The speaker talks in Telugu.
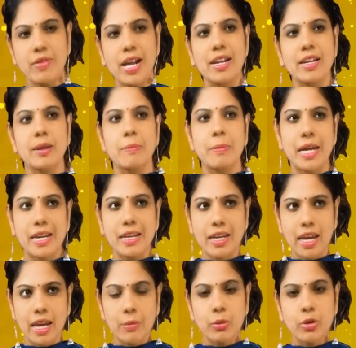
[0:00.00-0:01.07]
వాళ్ళకి మెయిన్
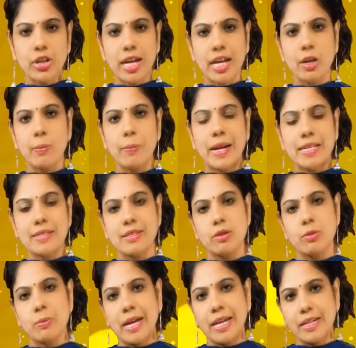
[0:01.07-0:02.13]
ఏముంటాయో
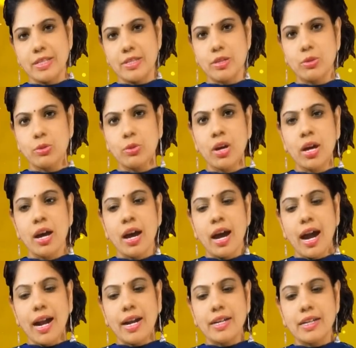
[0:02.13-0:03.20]
ప్లస్లు మైనస్లు
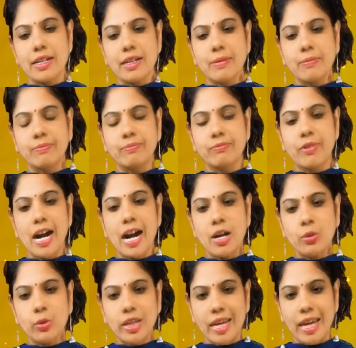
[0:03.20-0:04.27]
అండ్
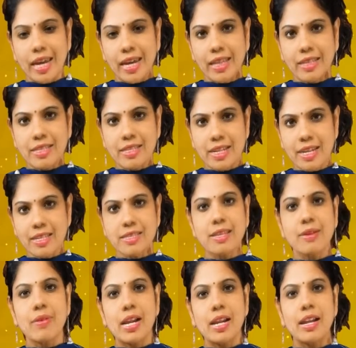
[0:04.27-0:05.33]
వాళ్ళు ఏది
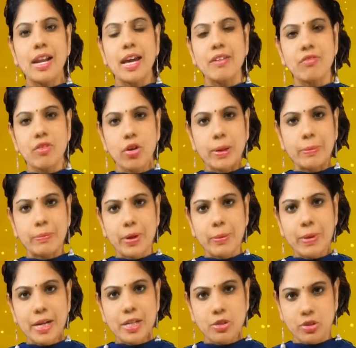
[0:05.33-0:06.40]
చేస్తే వాళ్ళ లైఫ్లో
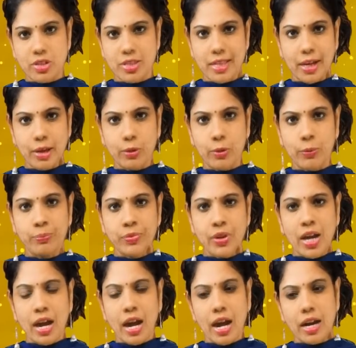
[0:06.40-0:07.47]
ఇంప్రూవ్మెంట్స్ వస్తాయో
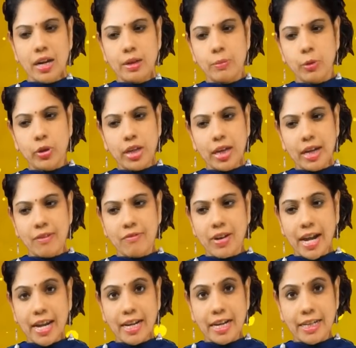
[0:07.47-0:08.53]
అండ్ ముఖ్యంగా
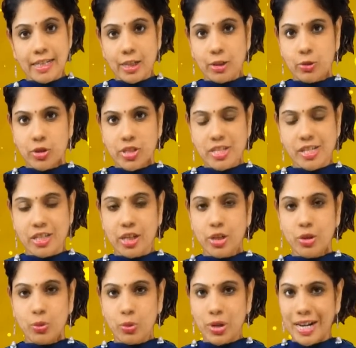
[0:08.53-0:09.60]
వై లెటర్ గురించి
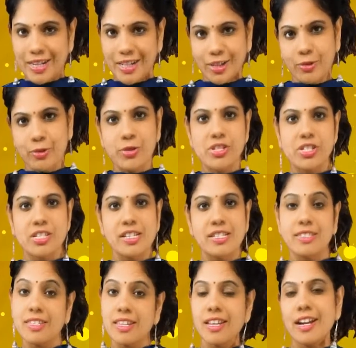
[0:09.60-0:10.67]
యూ లెటర్ గురించి
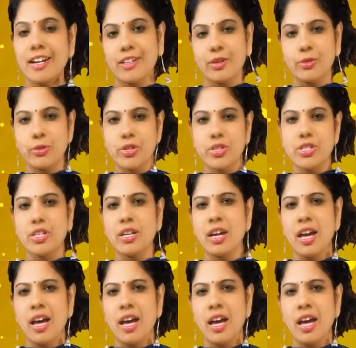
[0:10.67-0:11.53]
సి లెటర్ గురించి